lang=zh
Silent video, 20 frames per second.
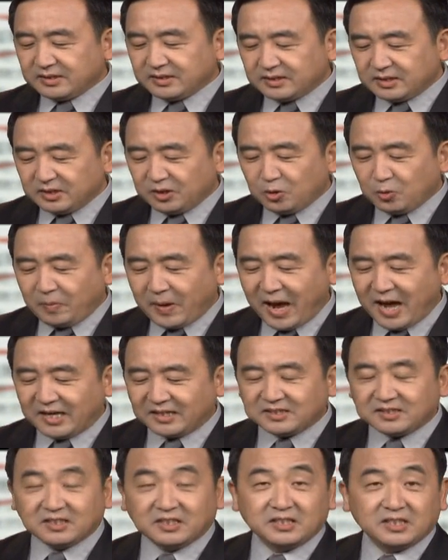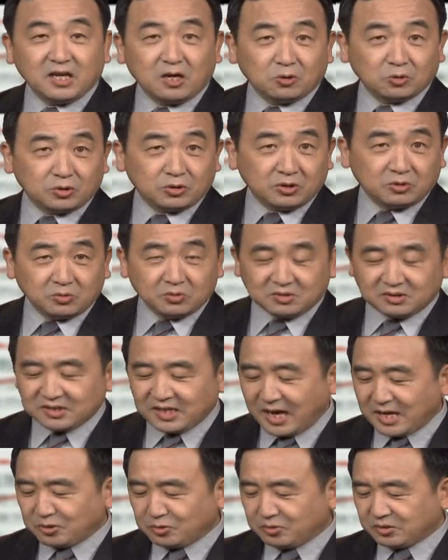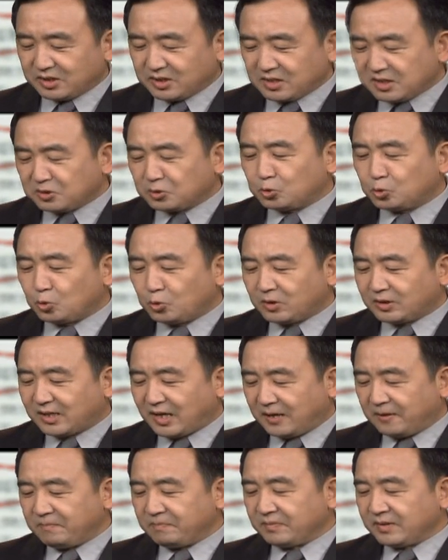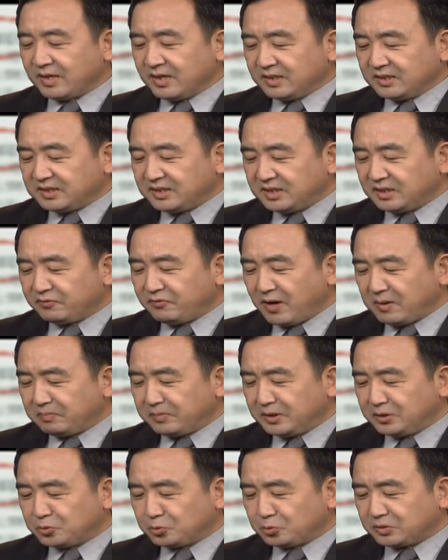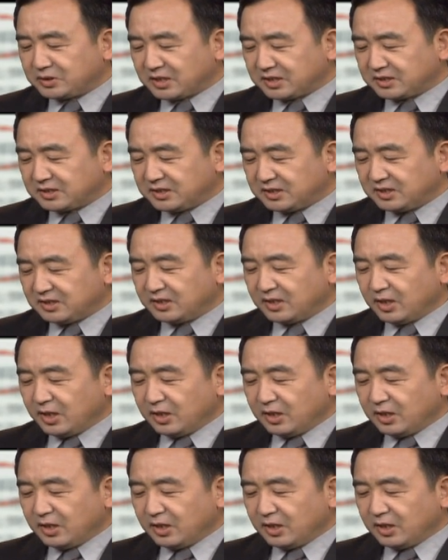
自由派则要求采取更多的西方民主政治。